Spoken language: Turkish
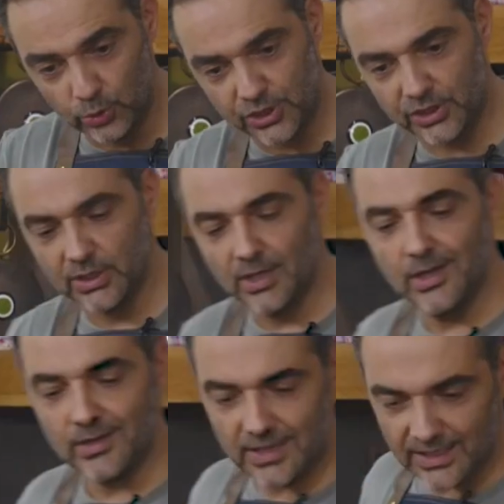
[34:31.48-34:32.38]
için
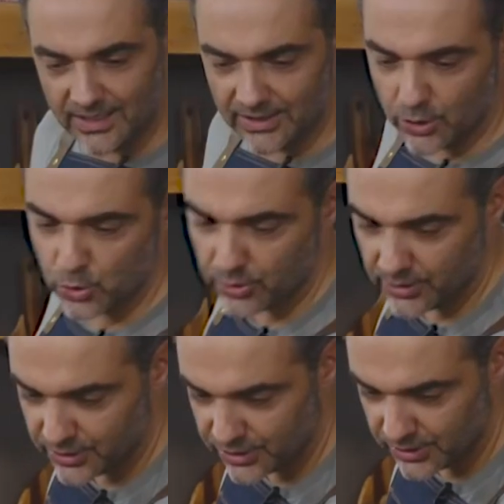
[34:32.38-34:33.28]
kekiği de çok
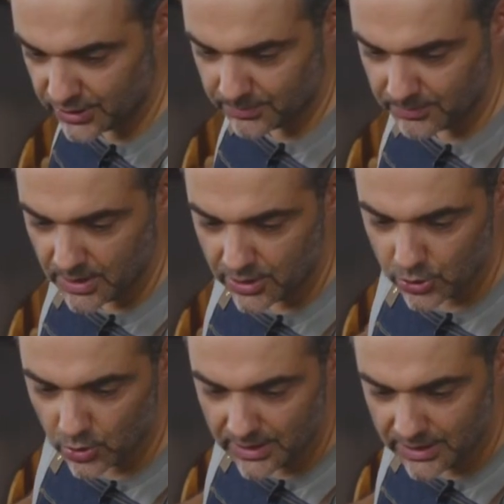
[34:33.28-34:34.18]
yakıştırırım.
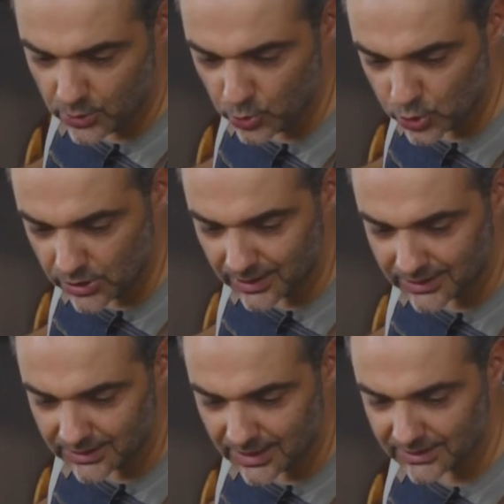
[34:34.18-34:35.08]
Şöyle 2-3 dal
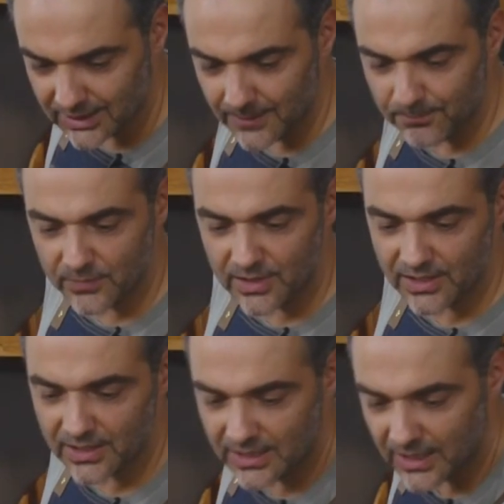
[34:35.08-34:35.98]
kadar da
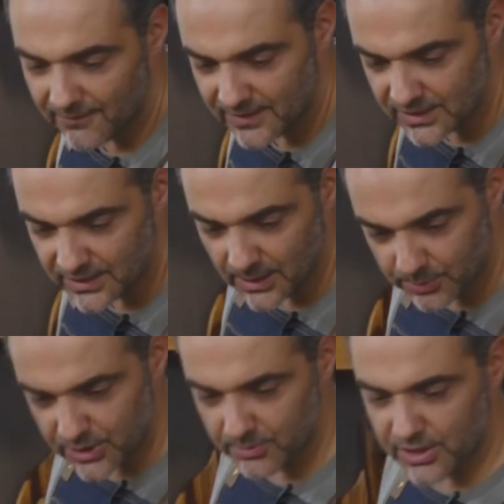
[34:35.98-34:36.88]
kekik ilavesini
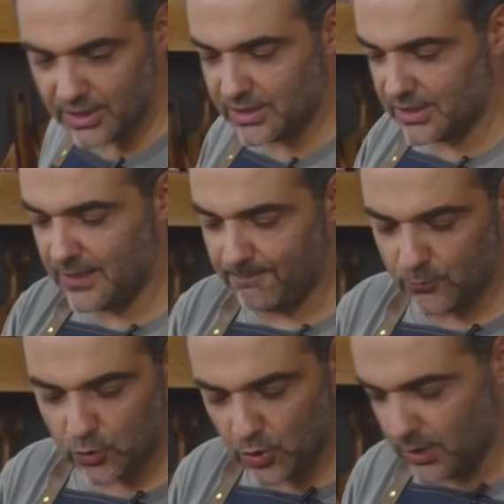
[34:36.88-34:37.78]
yapacağım içerisine.
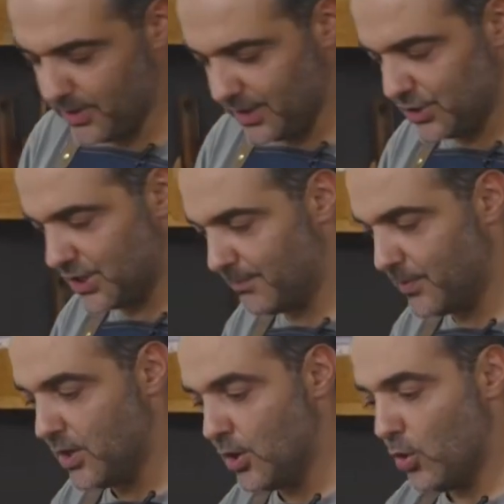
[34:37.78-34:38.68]
Sonra bırakacağım.
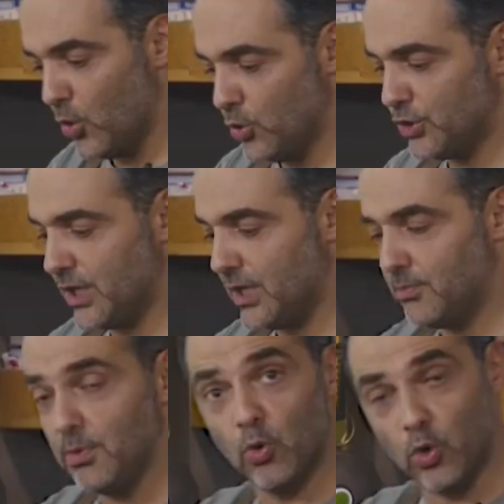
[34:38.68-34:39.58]
Önce
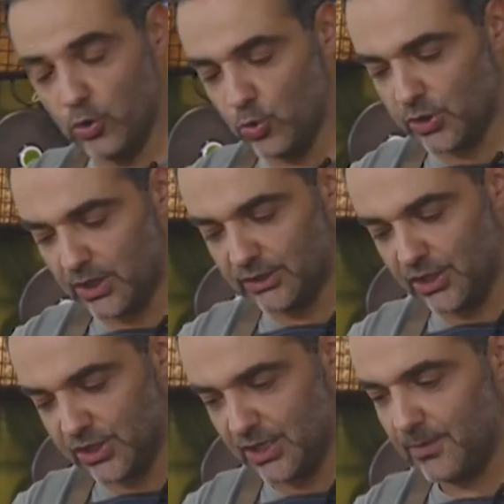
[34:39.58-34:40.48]
bir böyle yüksek
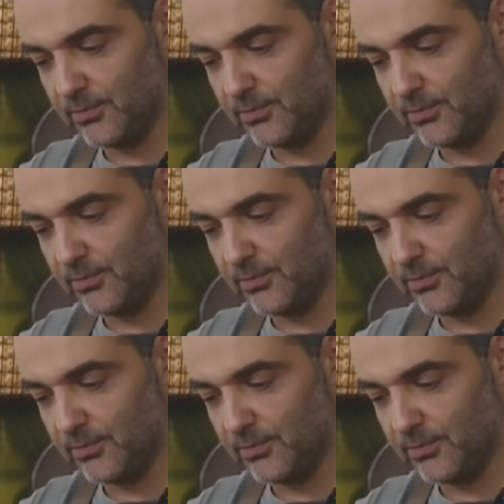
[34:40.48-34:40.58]
ateşte